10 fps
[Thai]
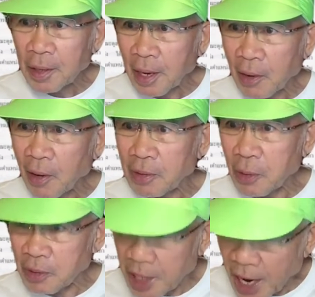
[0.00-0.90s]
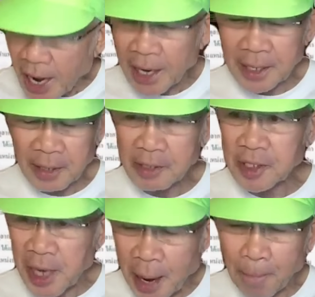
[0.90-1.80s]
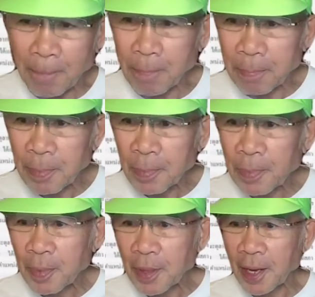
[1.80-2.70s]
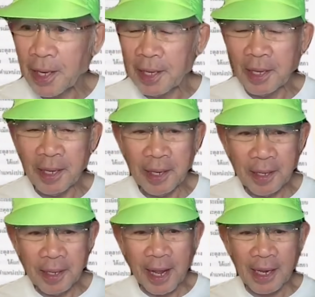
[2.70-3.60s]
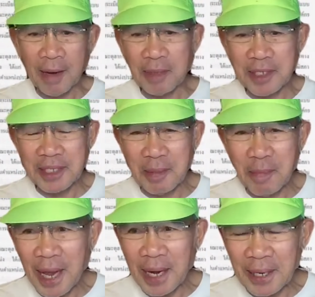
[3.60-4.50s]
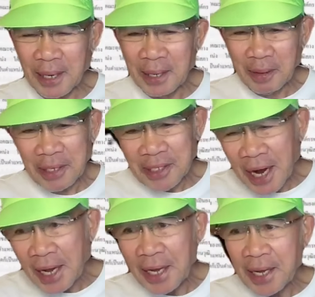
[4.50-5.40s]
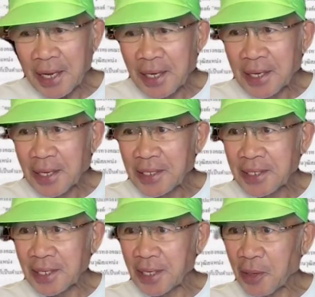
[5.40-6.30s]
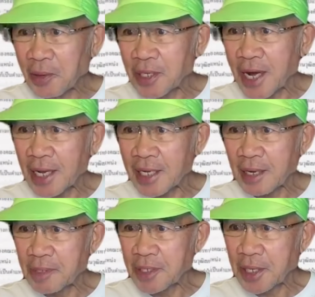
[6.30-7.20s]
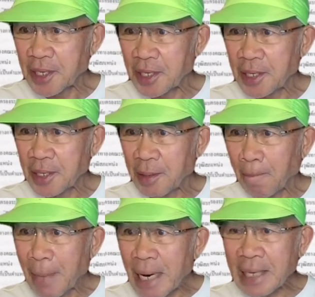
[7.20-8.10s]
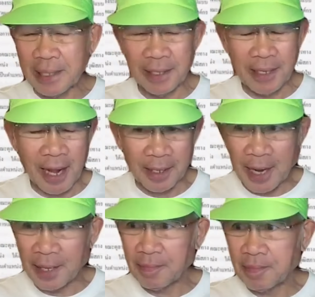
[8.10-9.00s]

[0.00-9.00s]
เราก็เอาธงชาติล้วก็สีดำอันนี้หลักการประสัมพันธ์ว่าใช้สีธงชาติกับสีมืดหนักแน่น